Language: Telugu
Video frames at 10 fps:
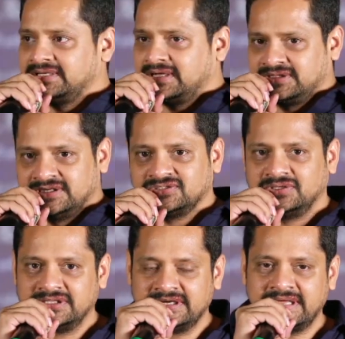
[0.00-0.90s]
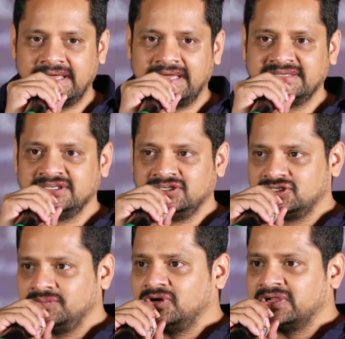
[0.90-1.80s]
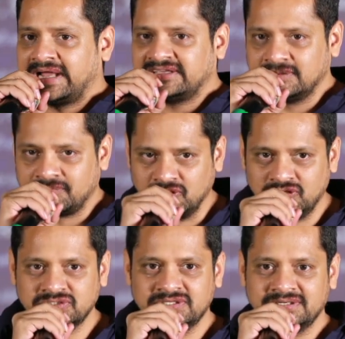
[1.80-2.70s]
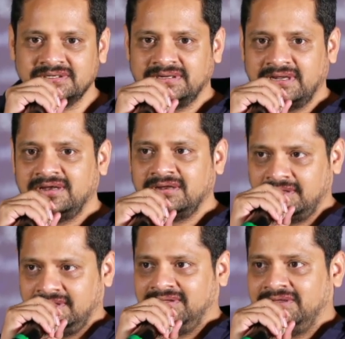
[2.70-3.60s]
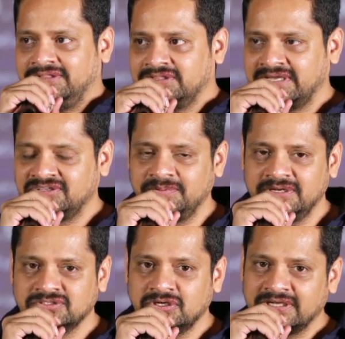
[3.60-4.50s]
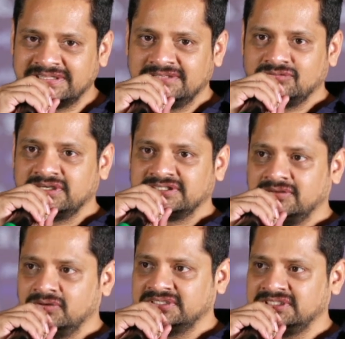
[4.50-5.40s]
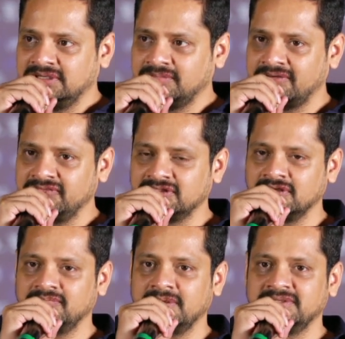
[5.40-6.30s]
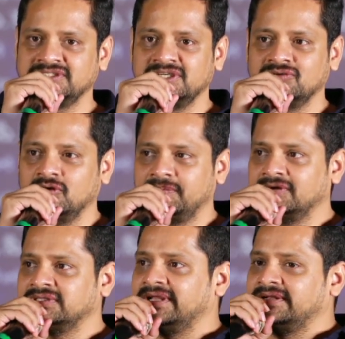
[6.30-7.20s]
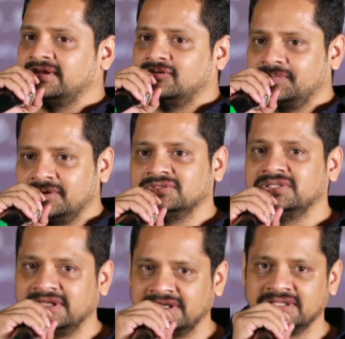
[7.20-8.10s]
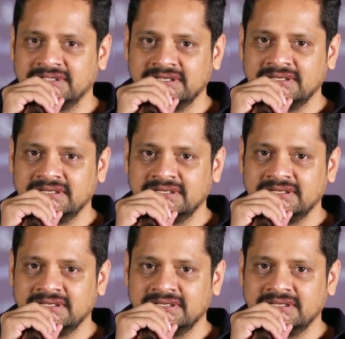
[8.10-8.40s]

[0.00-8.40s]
నాకు తెలుసు ఎందుకంటే యాజ్ ఎ డిస్ట్రిబ్యూటర్ యాజ్ ఎ ప్రొడ్యూసర్ అండ్ uh, ఇంత ఎక్స్పీరియన్స్లో నాకు తెలుసు ఒక ఒక సినిమా వితౌట్ పబ్లిసిటీ ఓపెన్ అవుతే ఎంత ఓపెన్ అవుతుంది అనేది